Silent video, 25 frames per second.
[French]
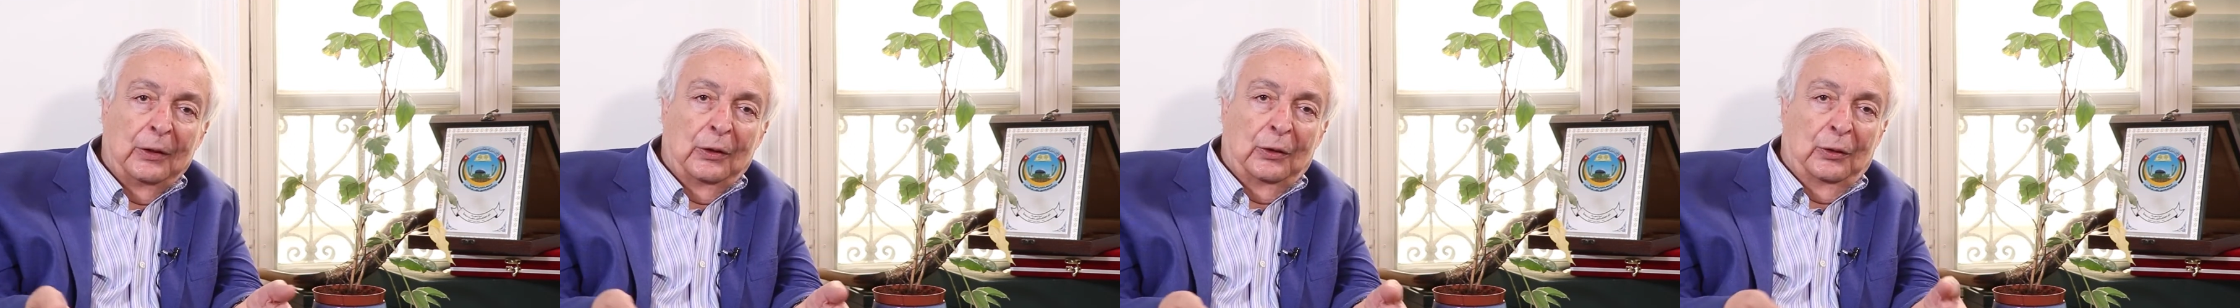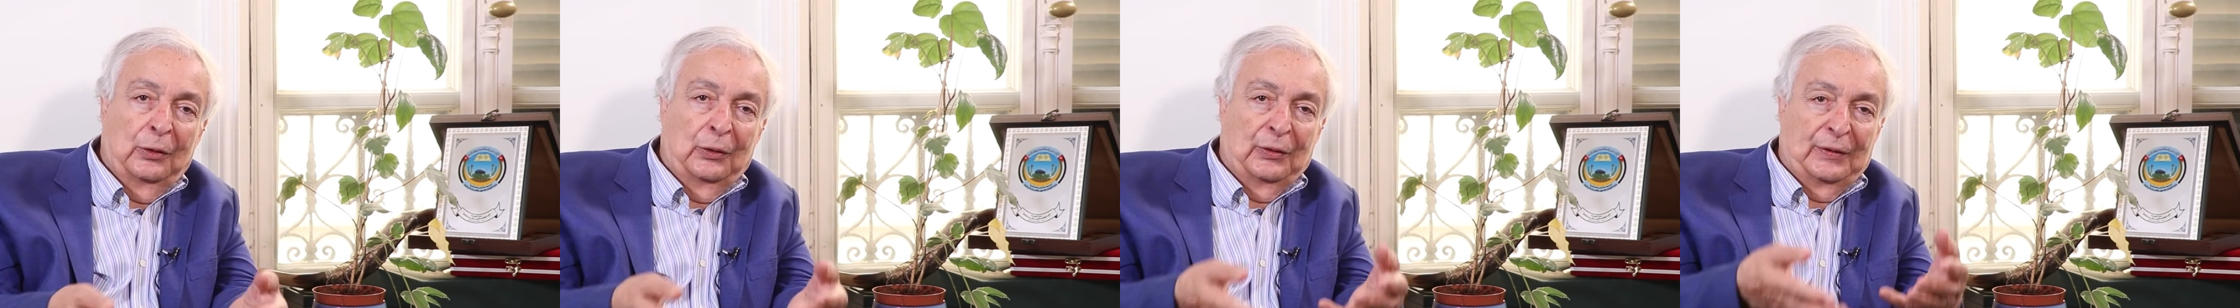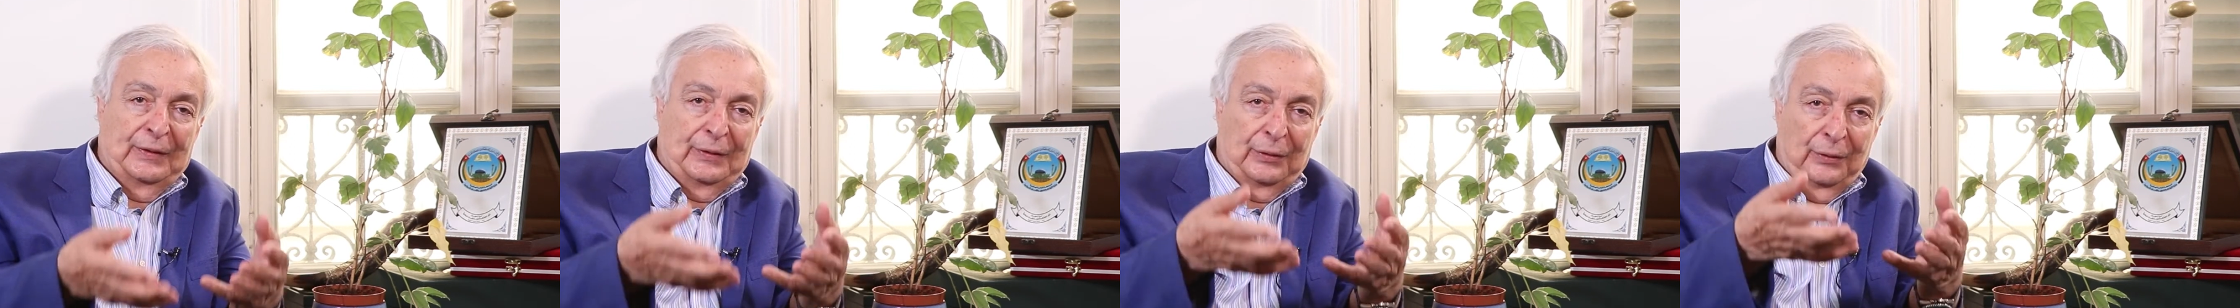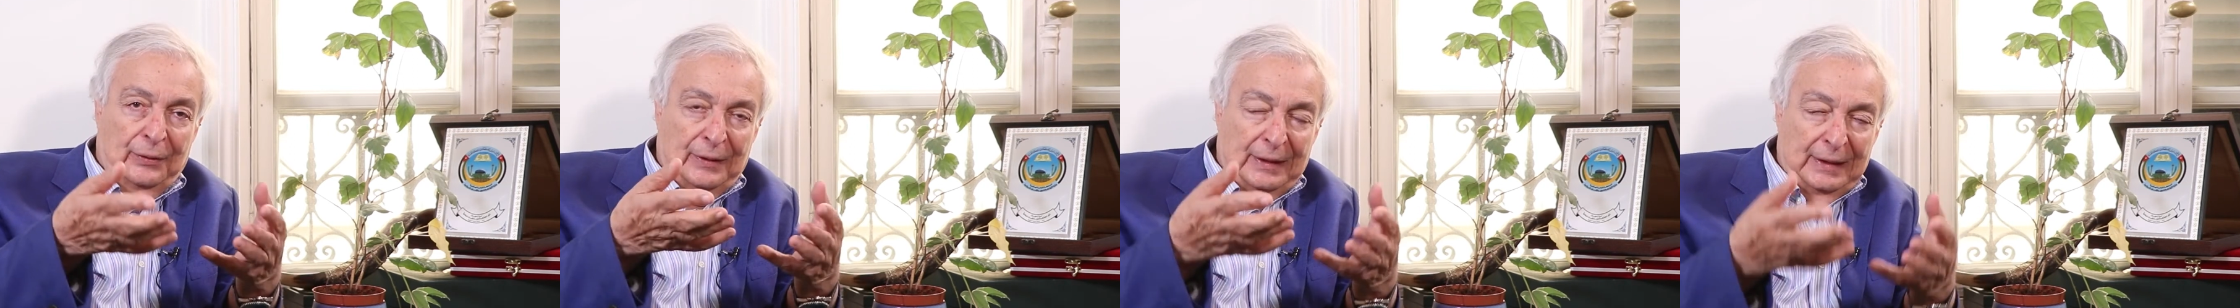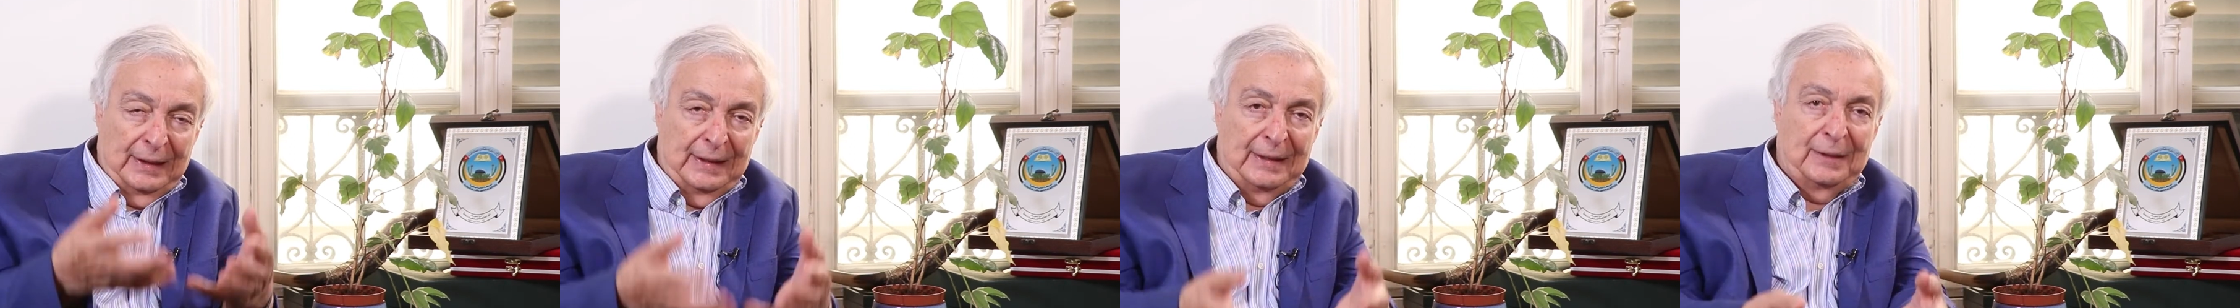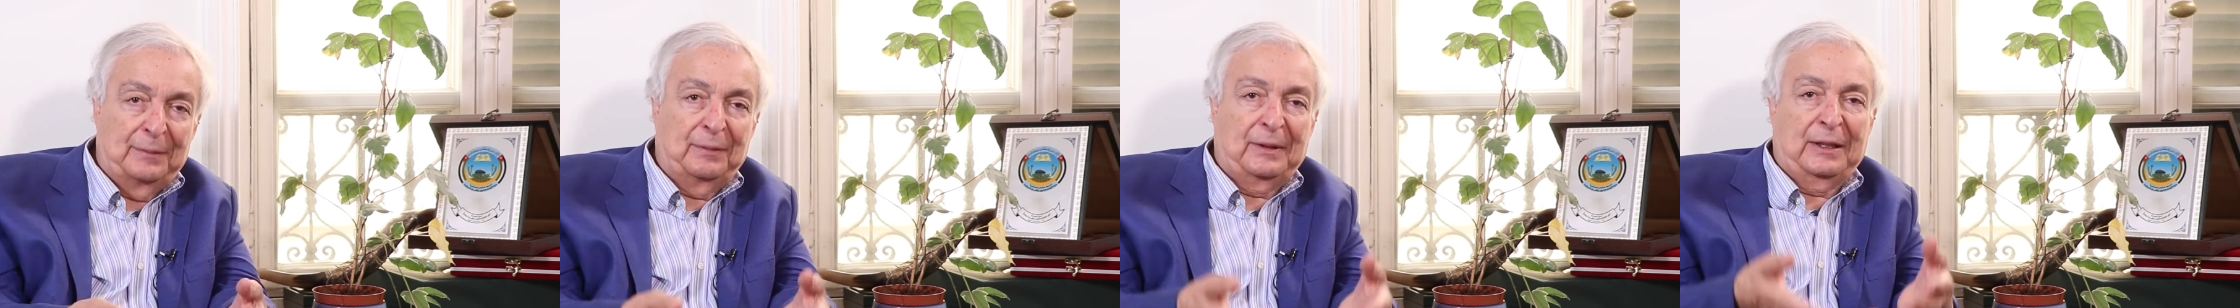le
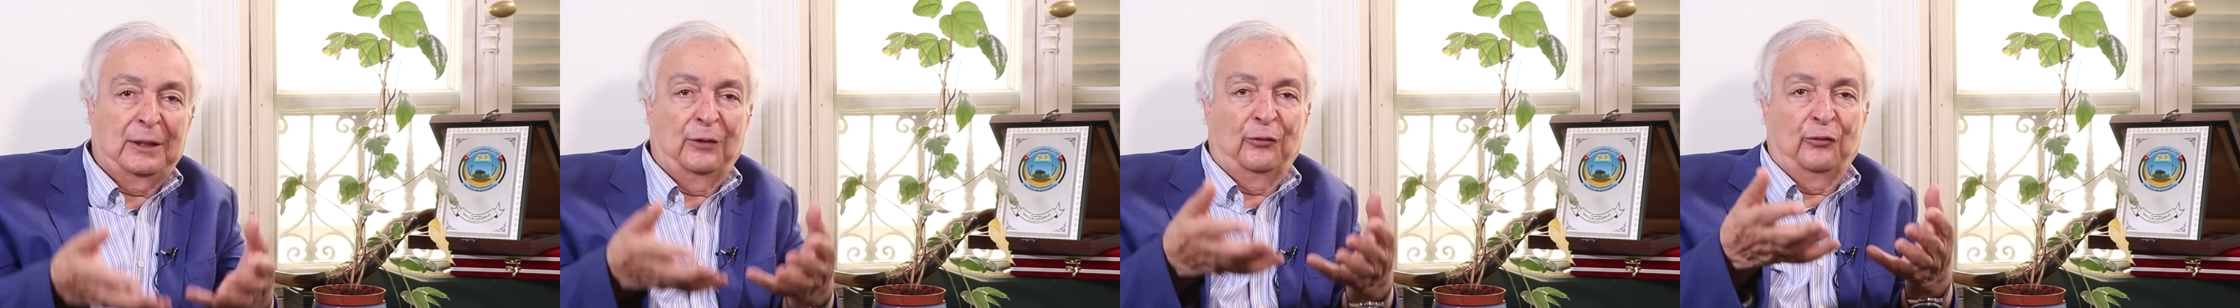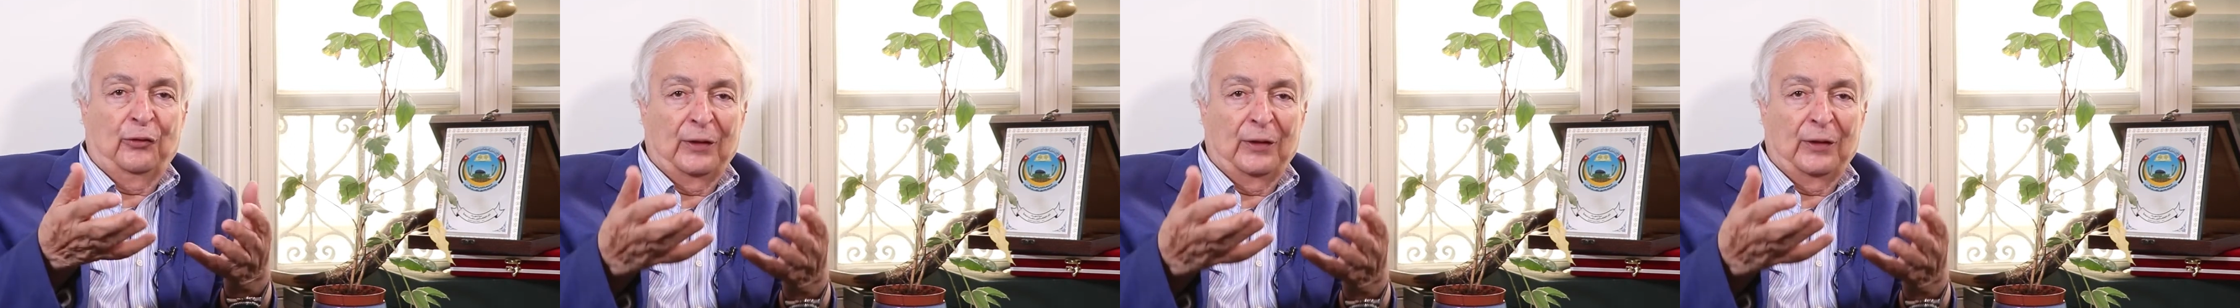sionisme qui